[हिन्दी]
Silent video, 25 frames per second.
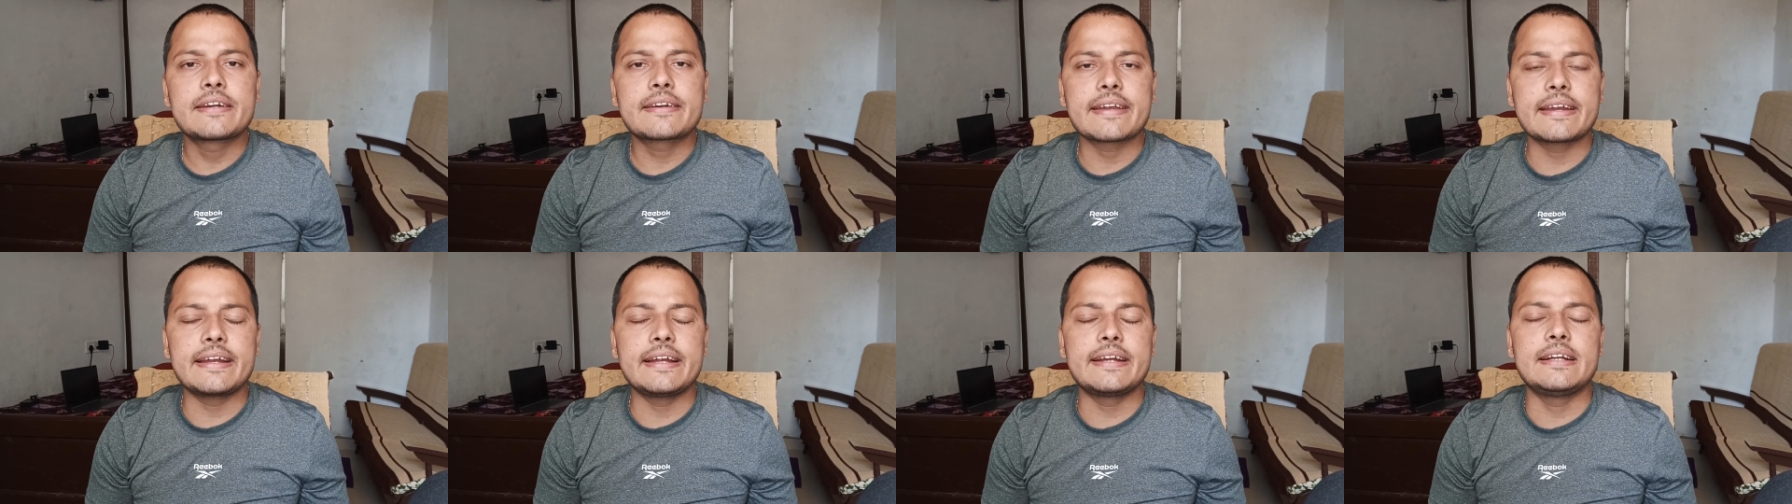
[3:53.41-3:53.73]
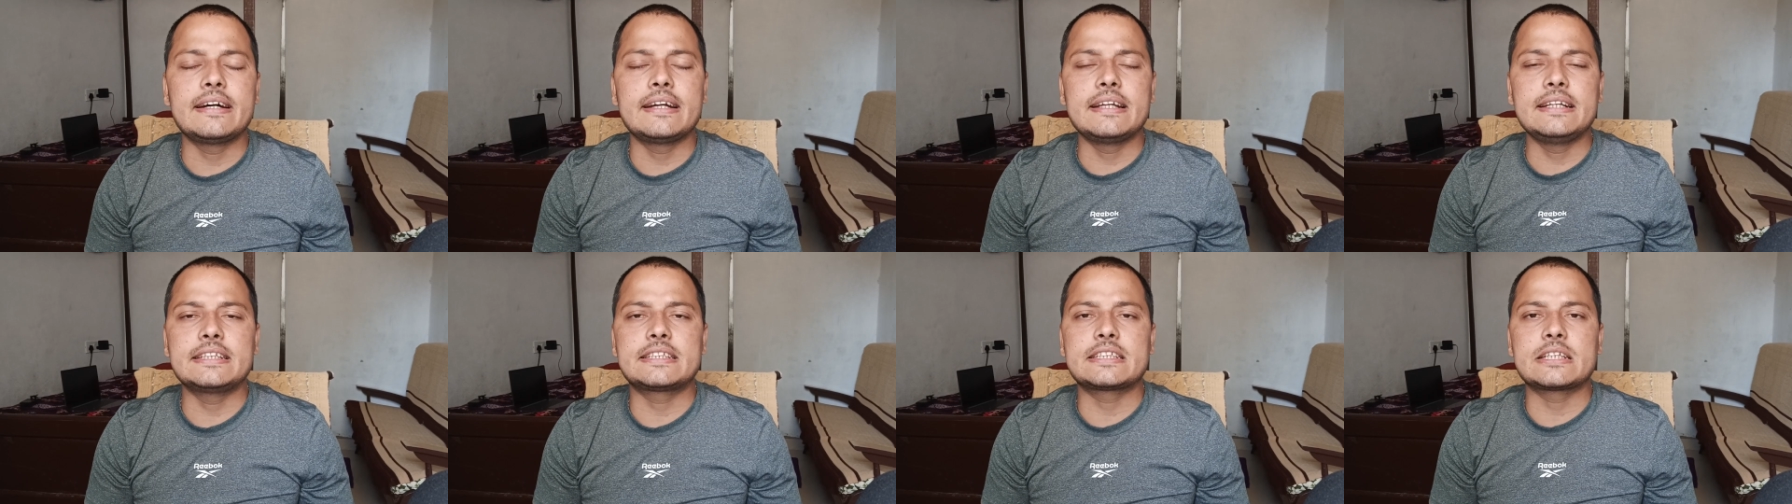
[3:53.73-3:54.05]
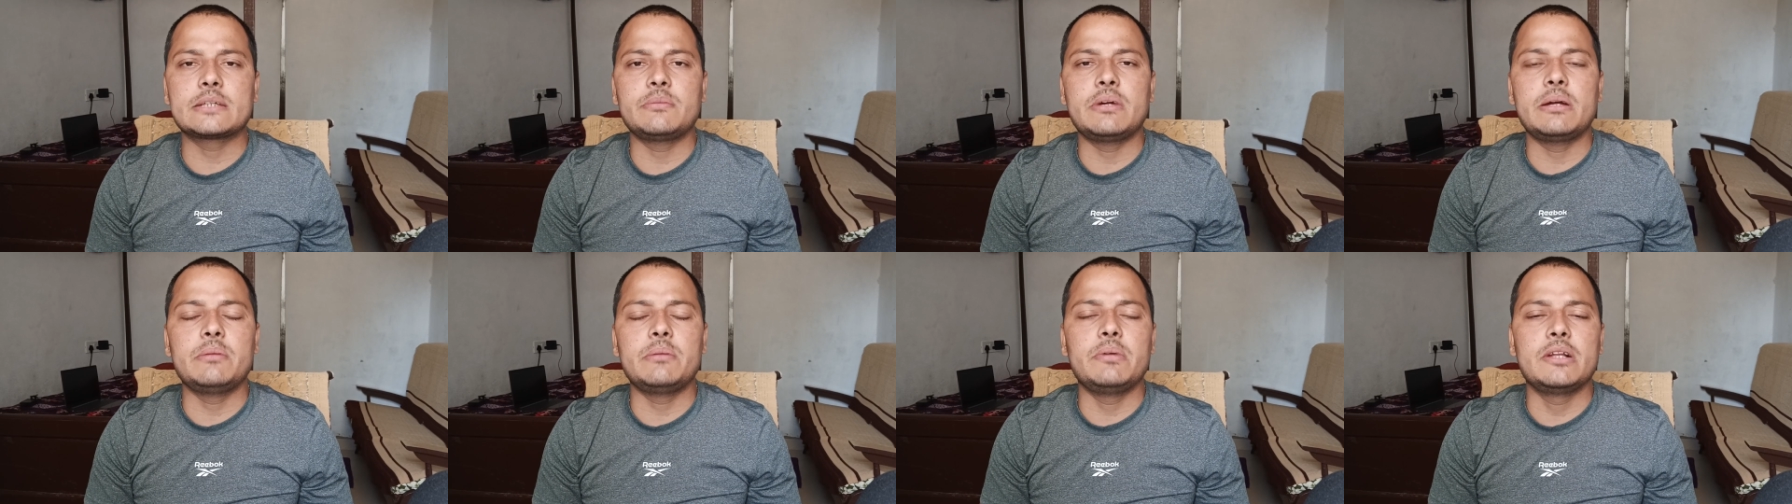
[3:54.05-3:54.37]
ट्रेडर इस
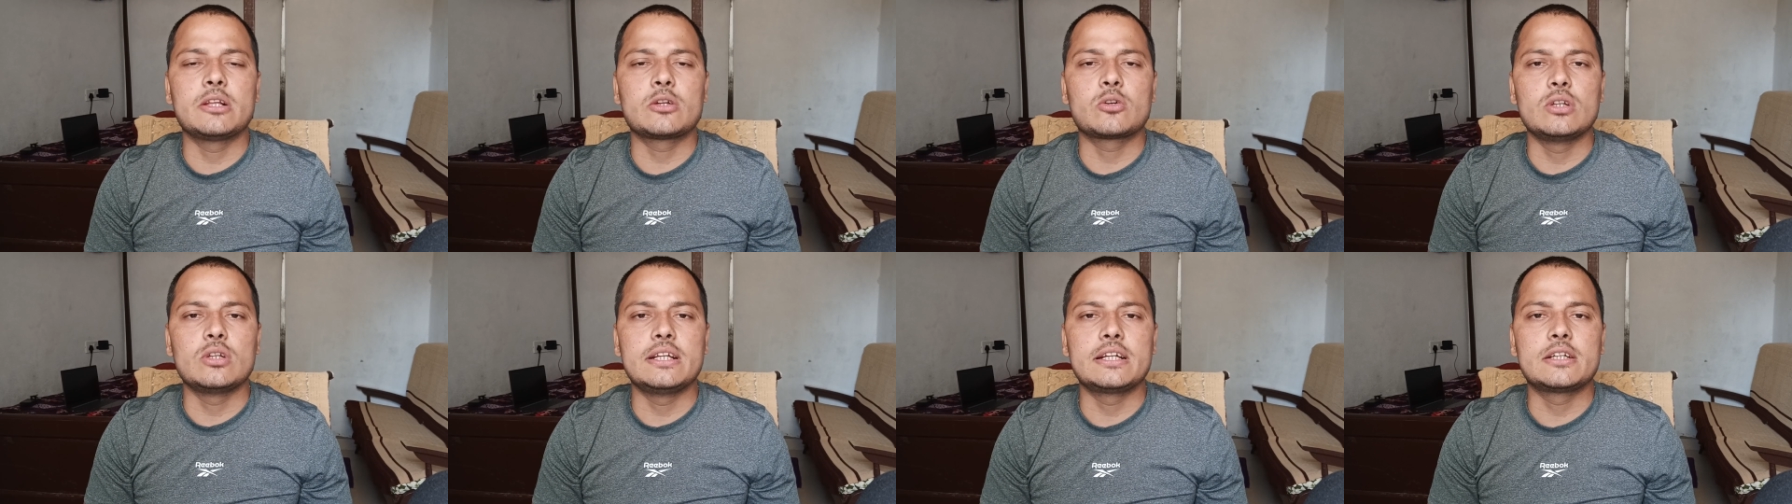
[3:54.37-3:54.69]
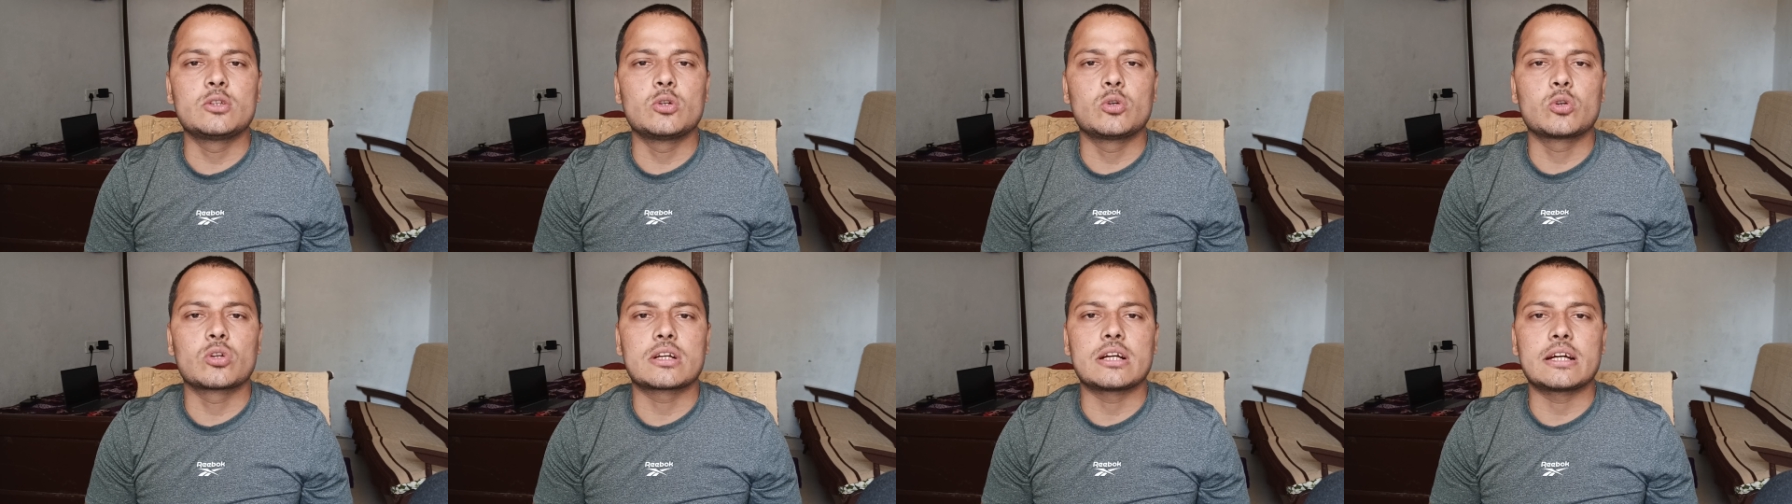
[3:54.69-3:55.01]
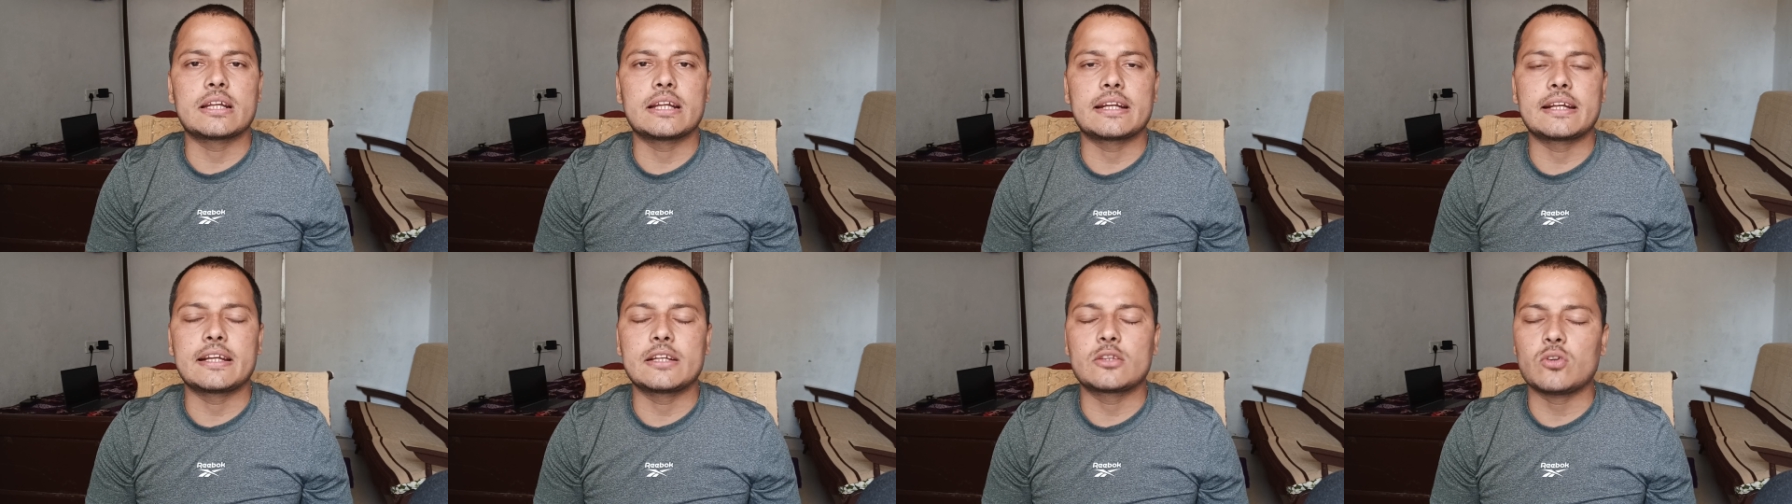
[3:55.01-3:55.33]
समय बिल्कुल इग्नोर
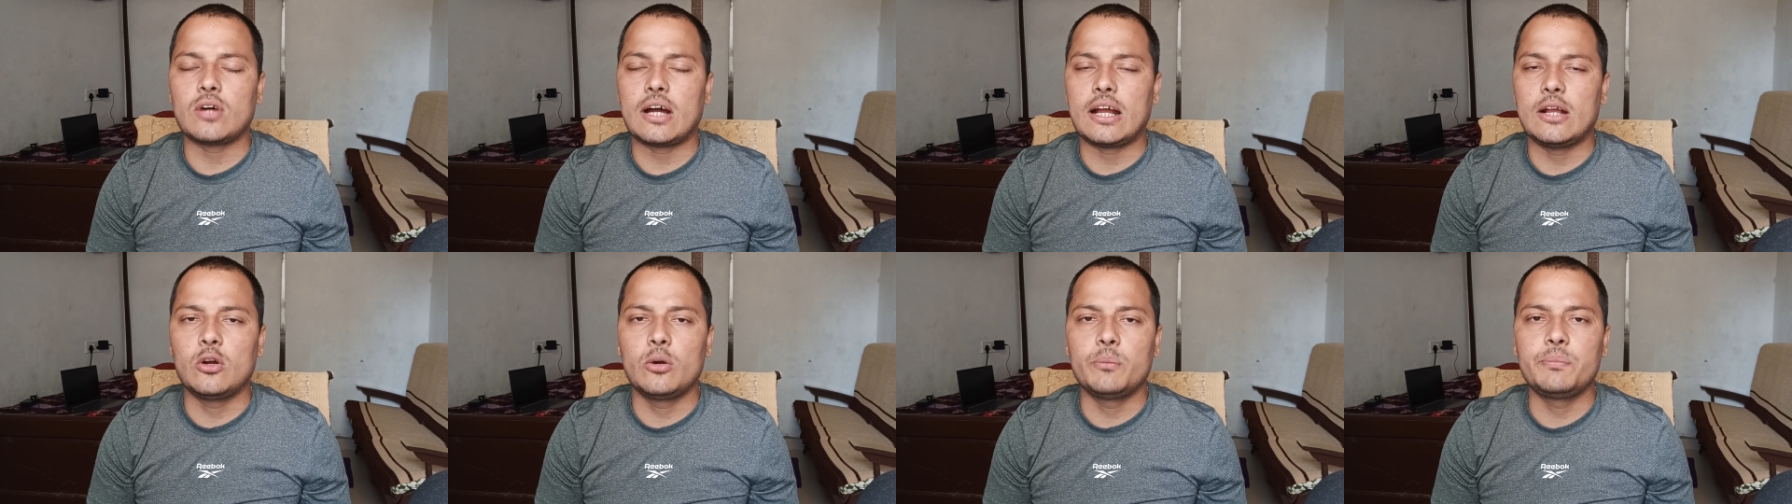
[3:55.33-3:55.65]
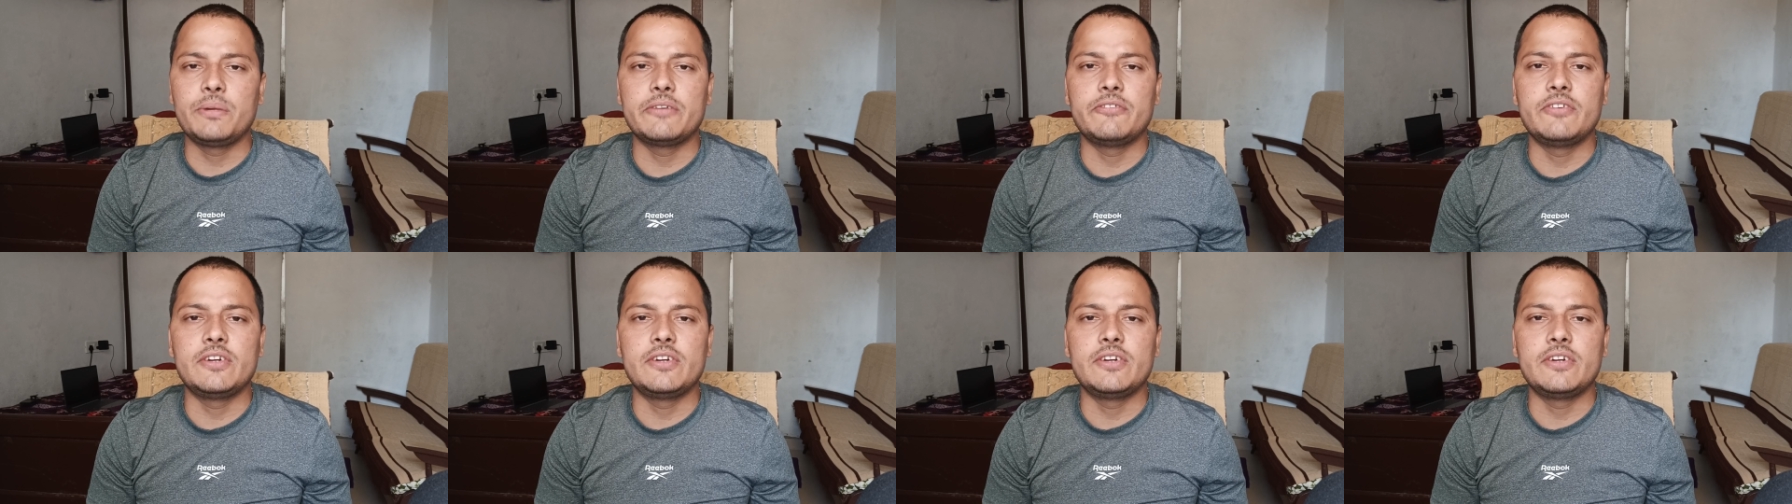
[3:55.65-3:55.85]
करेंगे तो आई होप ये